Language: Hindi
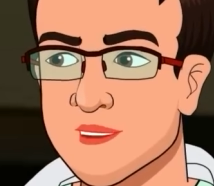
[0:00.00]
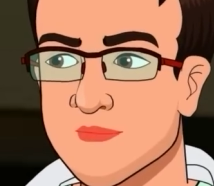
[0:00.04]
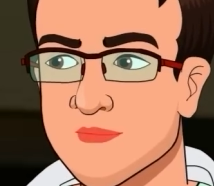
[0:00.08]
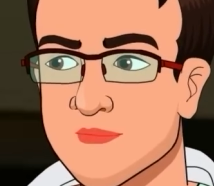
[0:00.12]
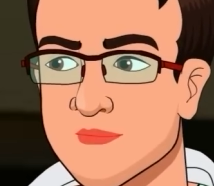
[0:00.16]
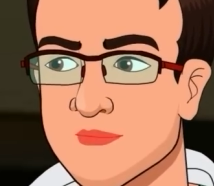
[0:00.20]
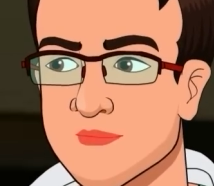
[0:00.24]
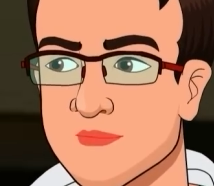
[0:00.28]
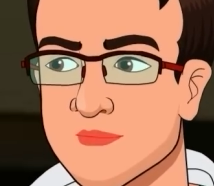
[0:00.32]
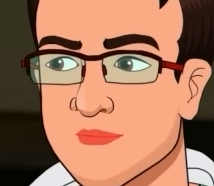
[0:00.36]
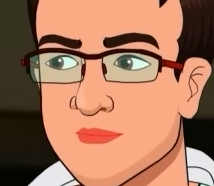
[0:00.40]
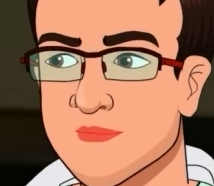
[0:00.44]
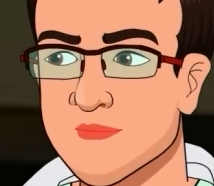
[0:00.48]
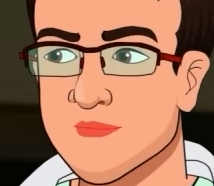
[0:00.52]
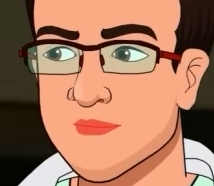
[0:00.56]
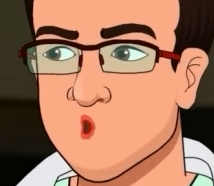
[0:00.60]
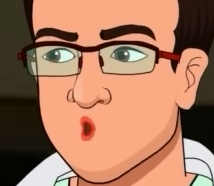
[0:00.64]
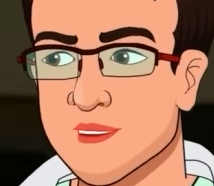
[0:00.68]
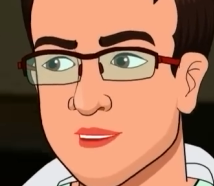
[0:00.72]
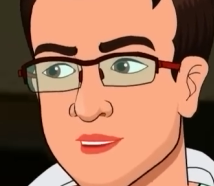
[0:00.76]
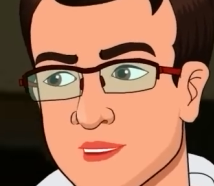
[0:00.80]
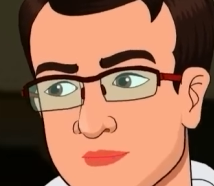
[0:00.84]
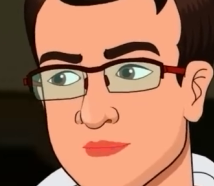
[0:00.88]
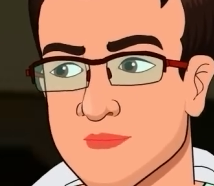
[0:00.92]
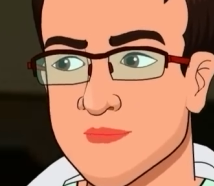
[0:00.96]
ये
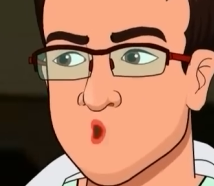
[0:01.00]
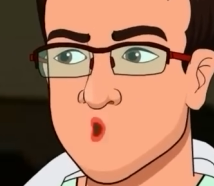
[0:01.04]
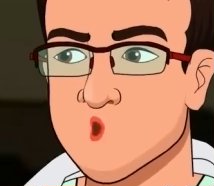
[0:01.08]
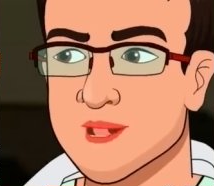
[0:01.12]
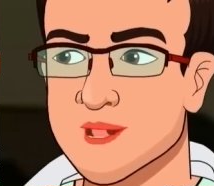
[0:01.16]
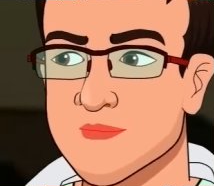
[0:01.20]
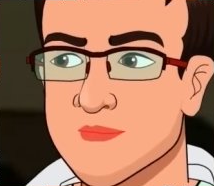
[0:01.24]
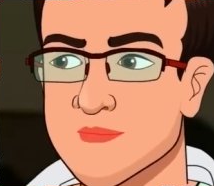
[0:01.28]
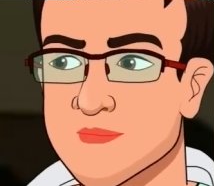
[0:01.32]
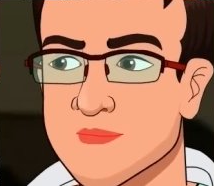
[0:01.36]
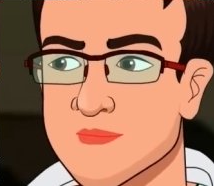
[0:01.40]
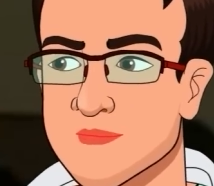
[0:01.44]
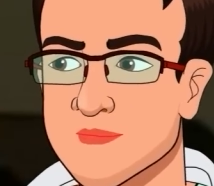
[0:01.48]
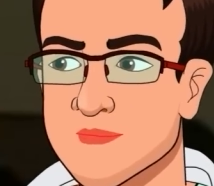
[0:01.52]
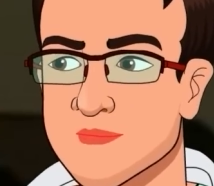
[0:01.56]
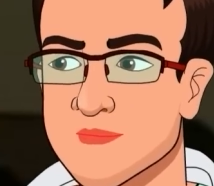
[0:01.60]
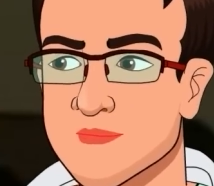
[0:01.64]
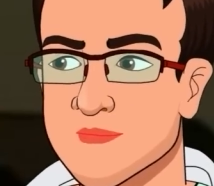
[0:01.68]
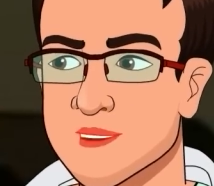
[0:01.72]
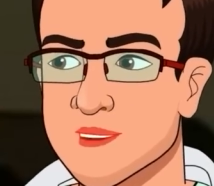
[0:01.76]
फिलहाल तो बेहोश है